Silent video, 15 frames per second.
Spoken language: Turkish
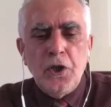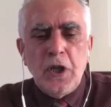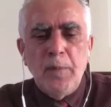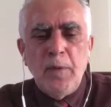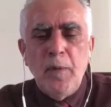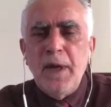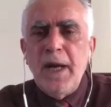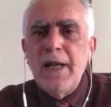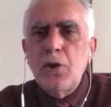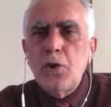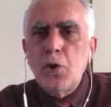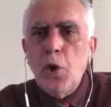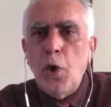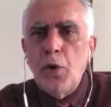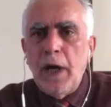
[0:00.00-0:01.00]
tabii biraz
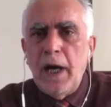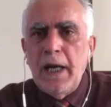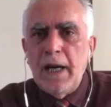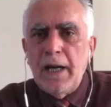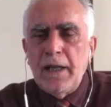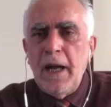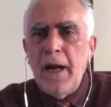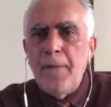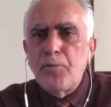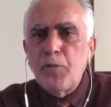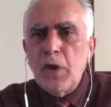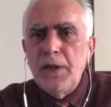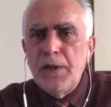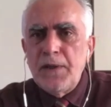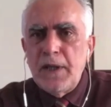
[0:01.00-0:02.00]
son aylarda
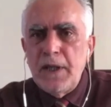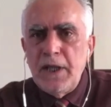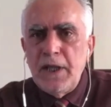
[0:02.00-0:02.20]
hızını